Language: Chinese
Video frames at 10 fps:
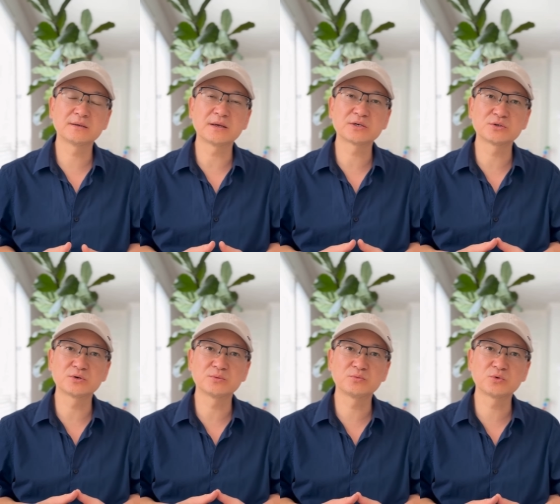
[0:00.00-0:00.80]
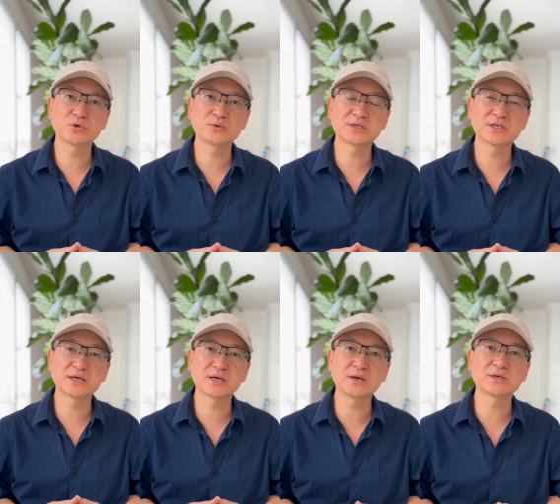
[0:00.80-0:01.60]
但是对于普通的
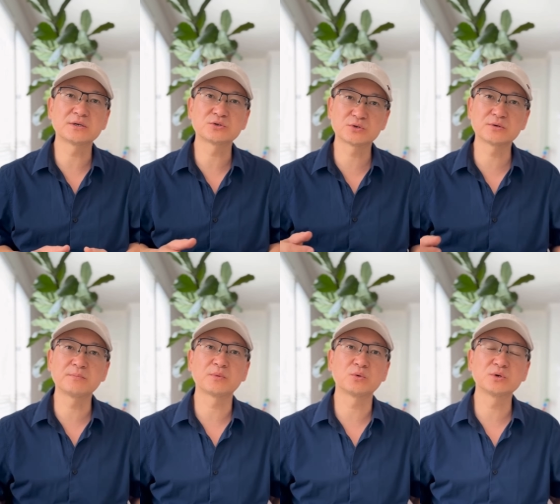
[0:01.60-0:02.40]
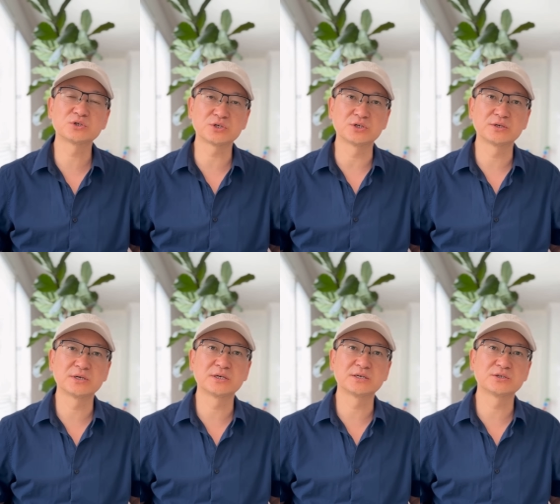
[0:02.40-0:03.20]
健康人群，通过均衡
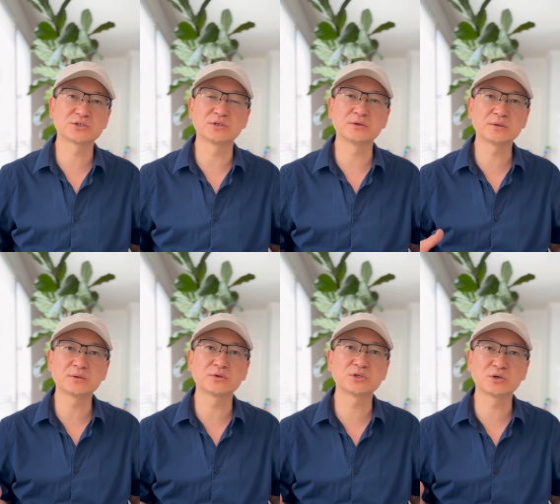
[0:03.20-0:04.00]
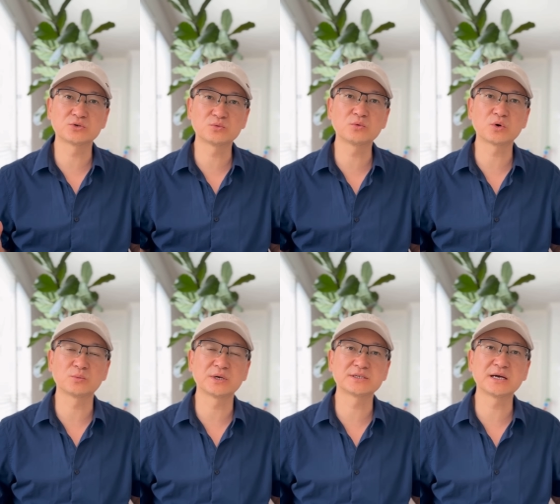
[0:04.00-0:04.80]
的饮食摄入
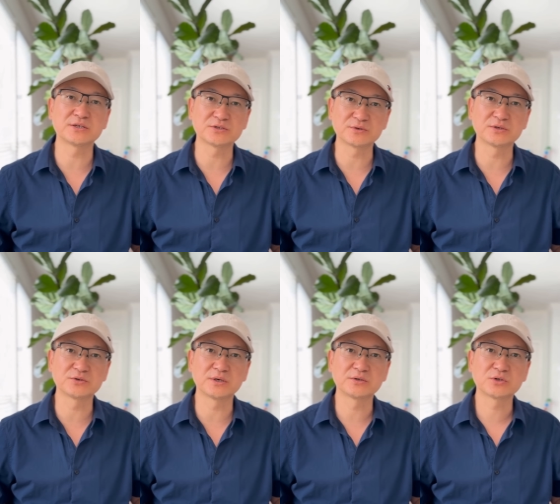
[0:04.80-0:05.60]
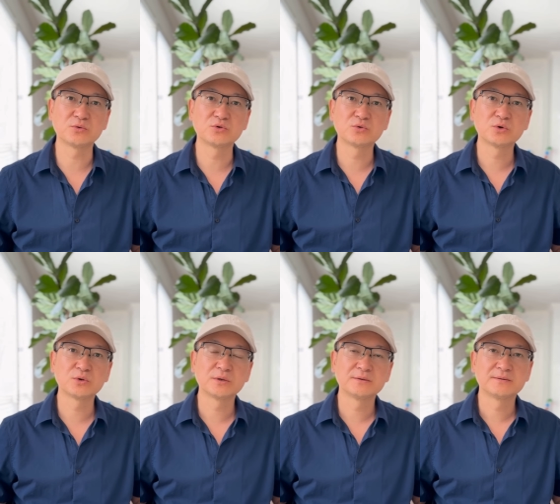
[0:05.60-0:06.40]
Omega-3 脂肪酸就足够了。